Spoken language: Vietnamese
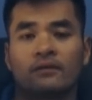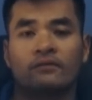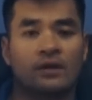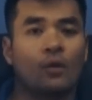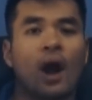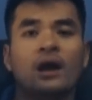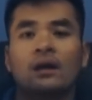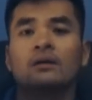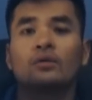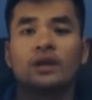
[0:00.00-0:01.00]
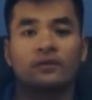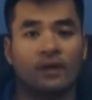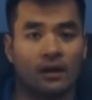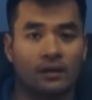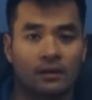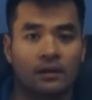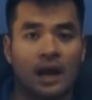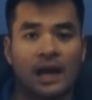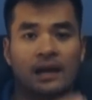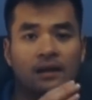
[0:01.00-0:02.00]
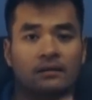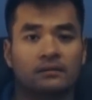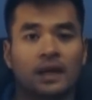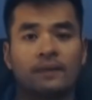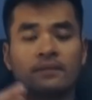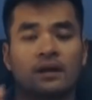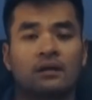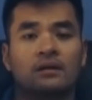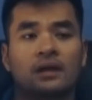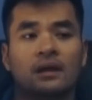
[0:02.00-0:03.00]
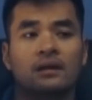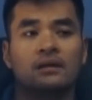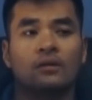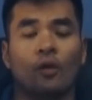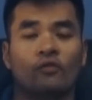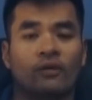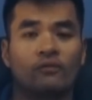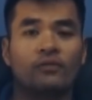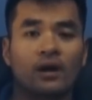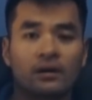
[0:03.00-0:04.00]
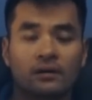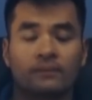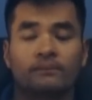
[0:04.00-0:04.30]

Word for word: về quá khứ của nhân vật hay là tìm những cái cuộc phỏng vấn